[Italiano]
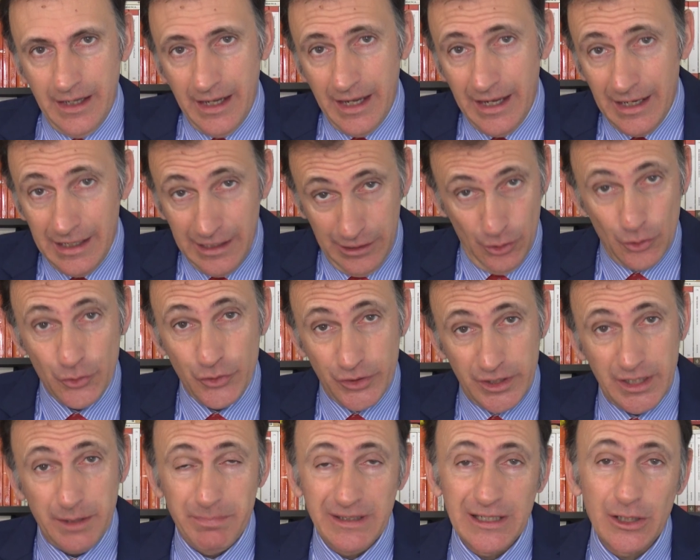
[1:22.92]
e le
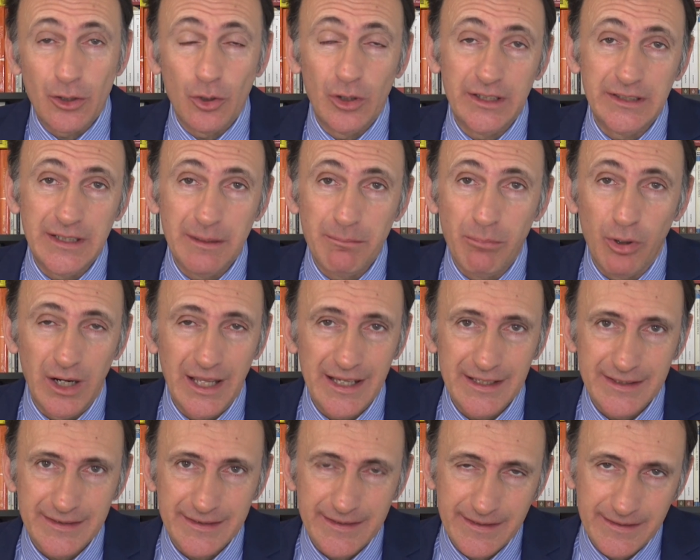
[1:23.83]
nostre piccole
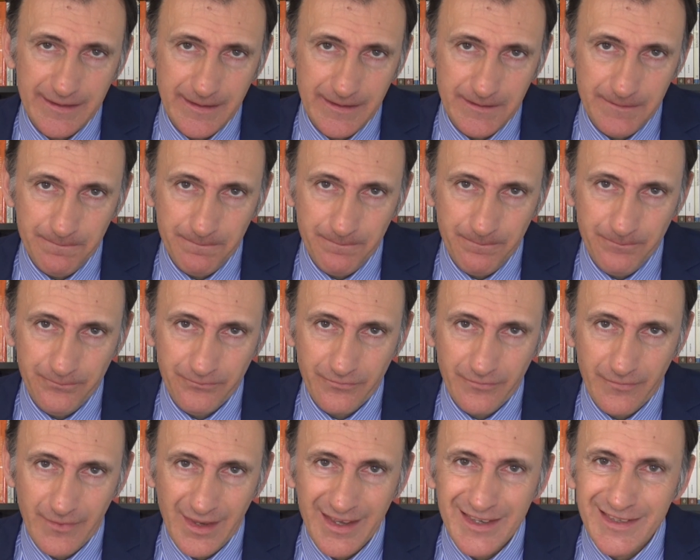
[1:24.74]
debolezze
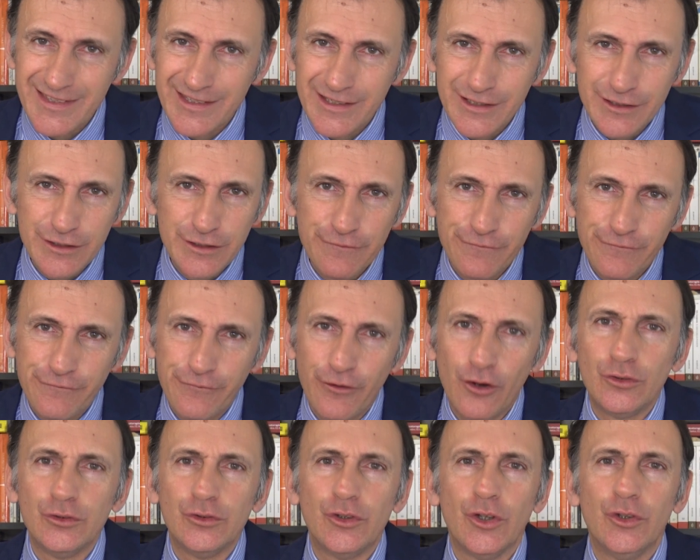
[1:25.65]
si
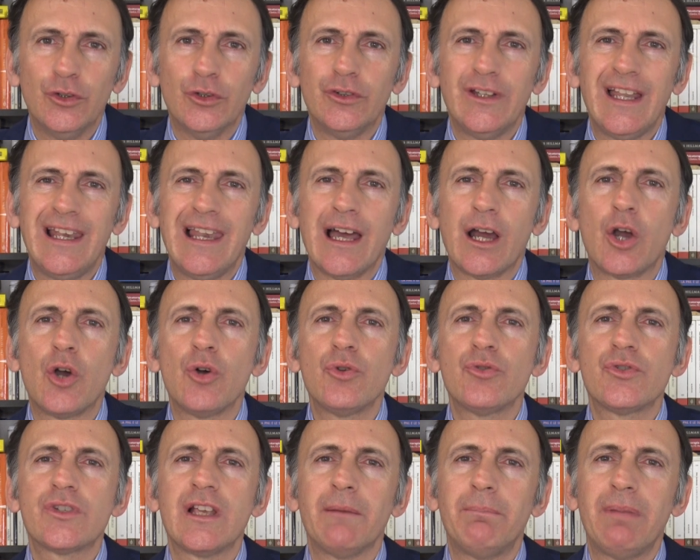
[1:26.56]
diffondono nella
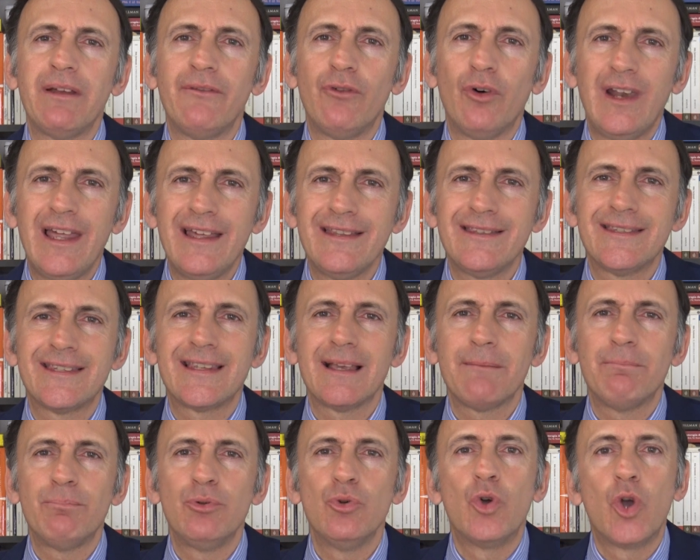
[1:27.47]

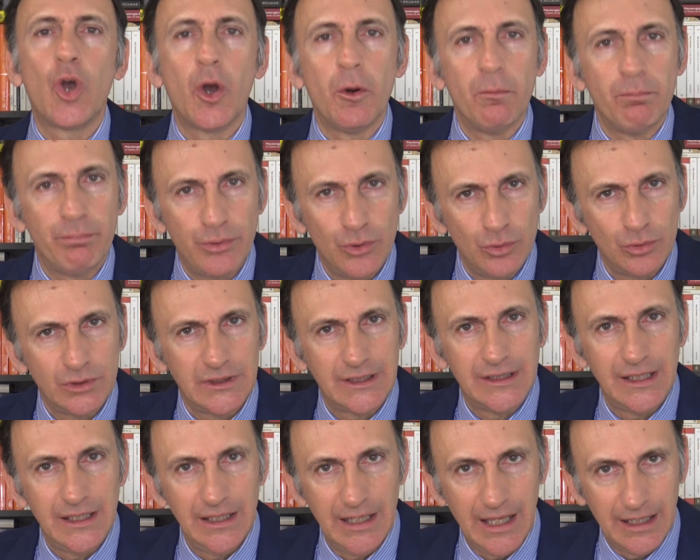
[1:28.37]
consapevolezza più compiuta
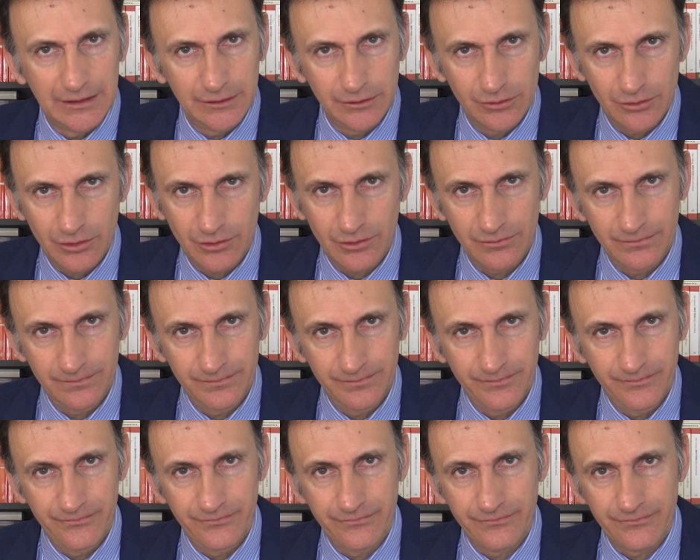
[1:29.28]
dell'altro.
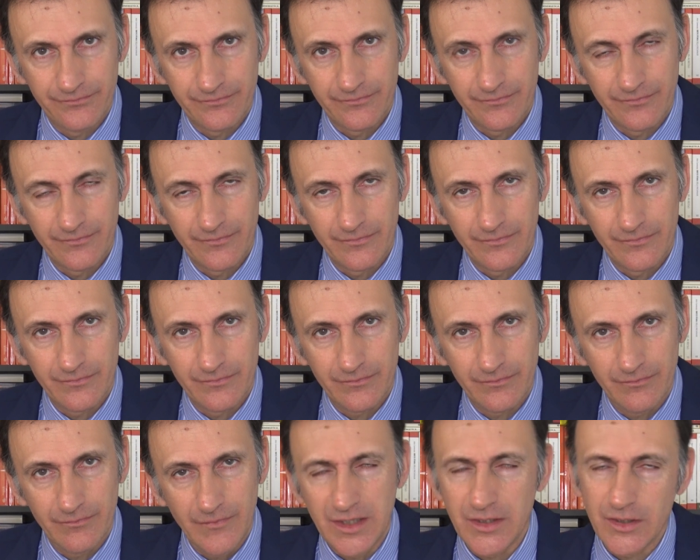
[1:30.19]

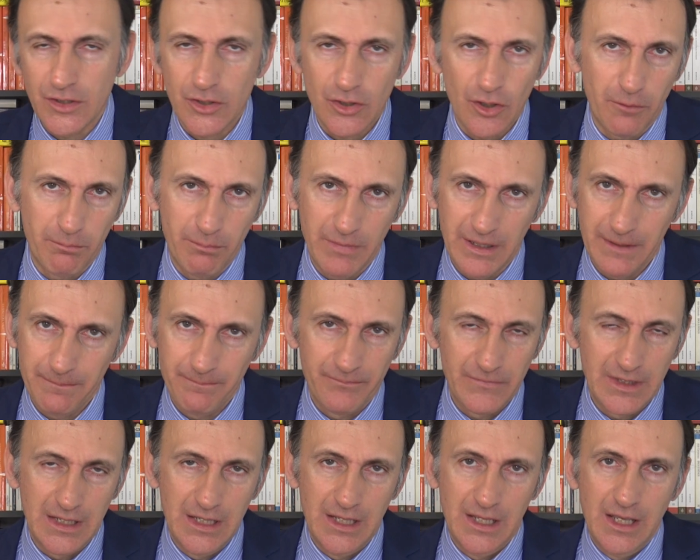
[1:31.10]
Insomma,
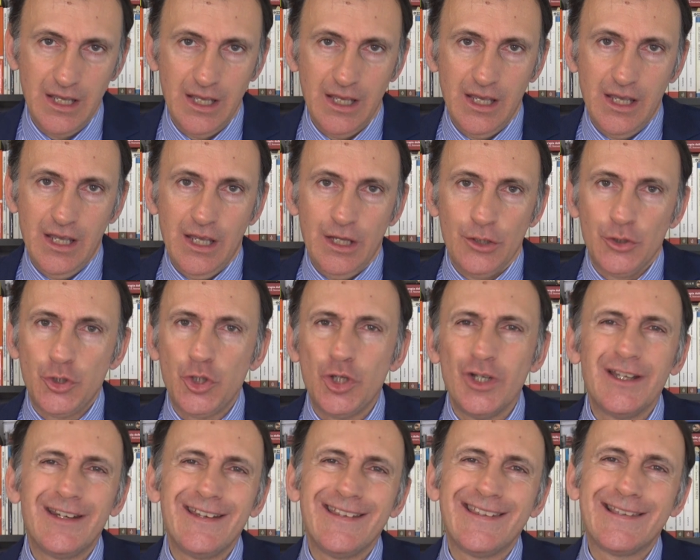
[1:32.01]

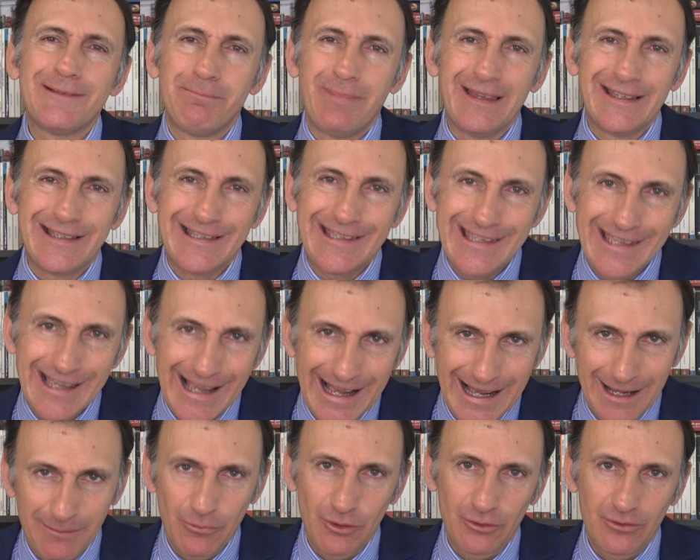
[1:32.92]
ci
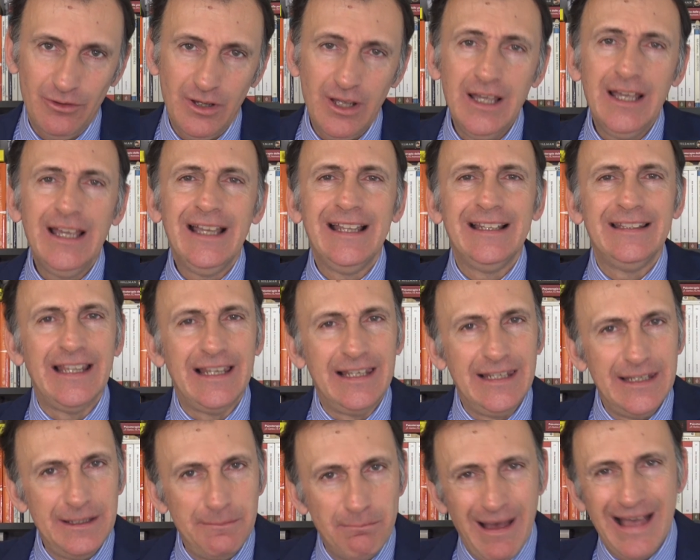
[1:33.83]
rispecchiamo
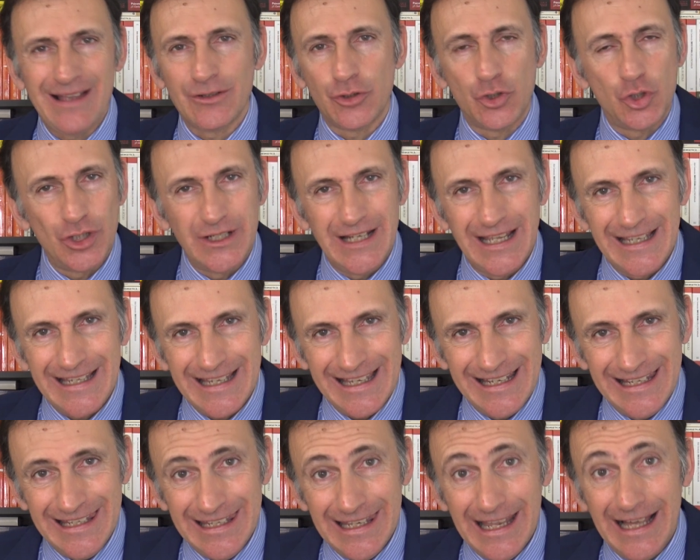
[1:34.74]
nell'immagine
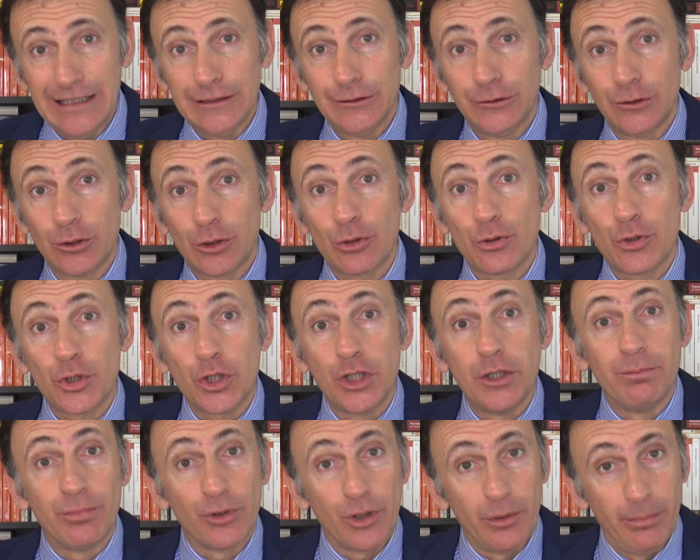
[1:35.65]
che l'altro
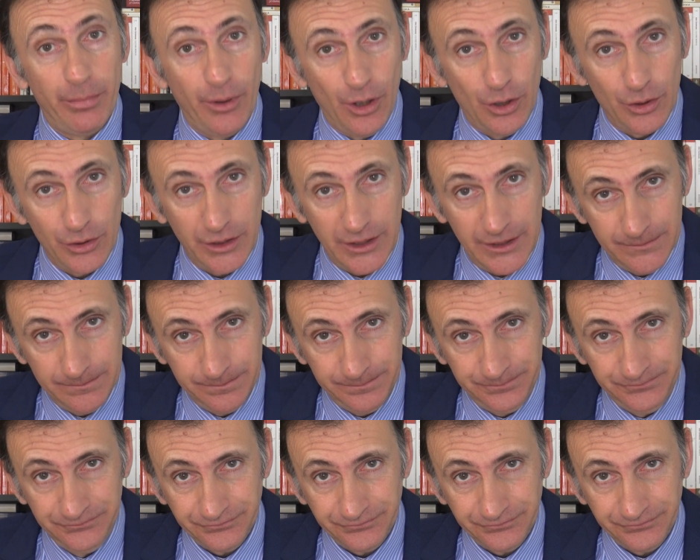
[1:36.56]
ci propone